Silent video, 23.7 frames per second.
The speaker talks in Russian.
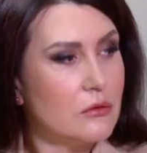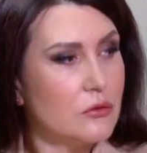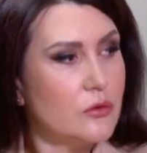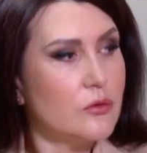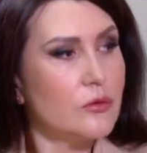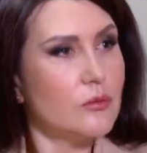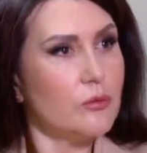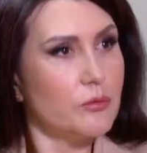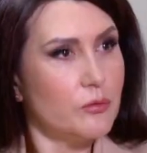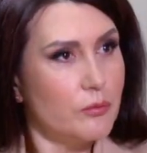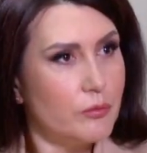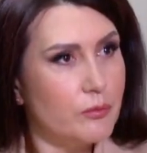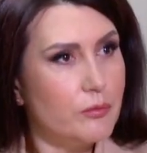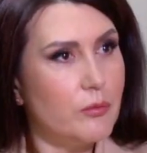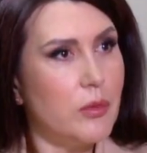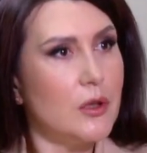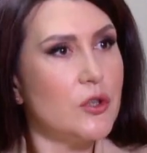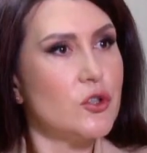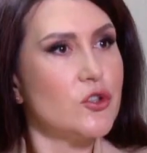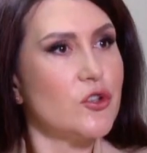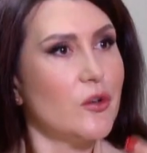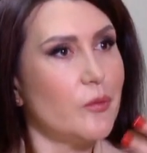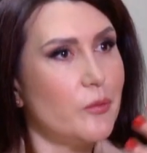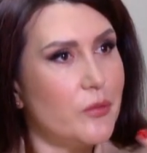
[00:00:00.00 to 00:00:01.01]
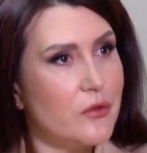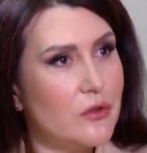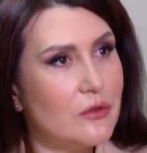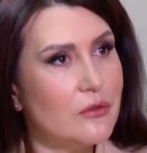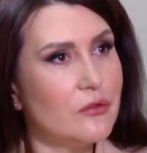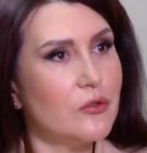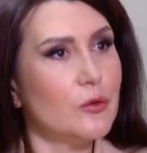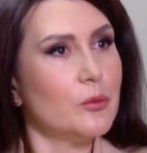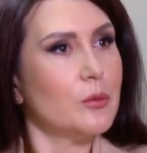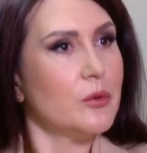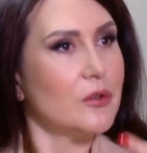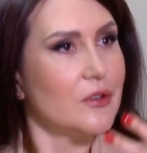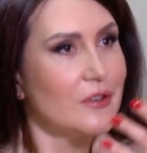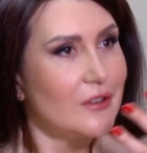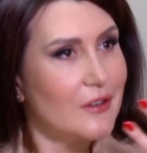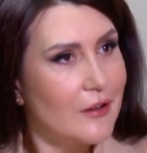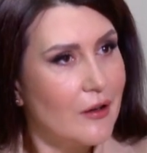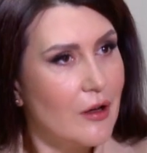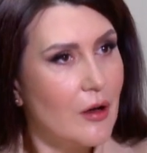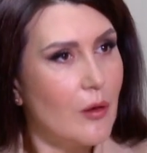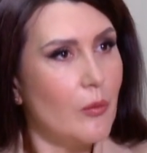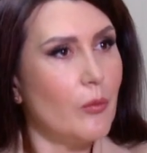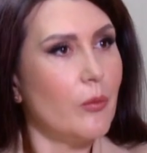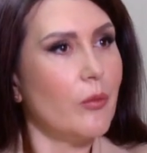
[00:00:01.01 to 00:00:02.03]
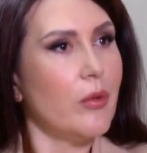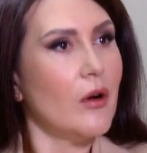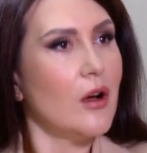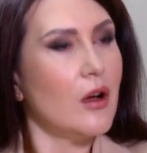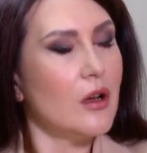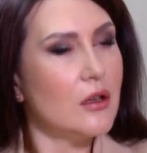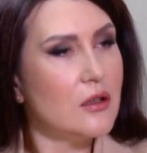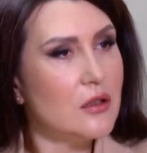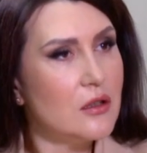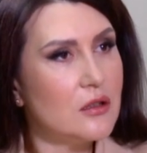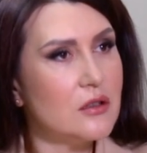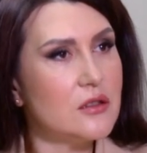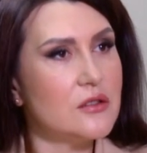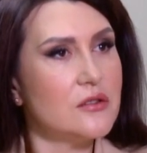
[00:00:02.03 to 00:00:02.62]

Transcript: вот большая предвыборная кампания,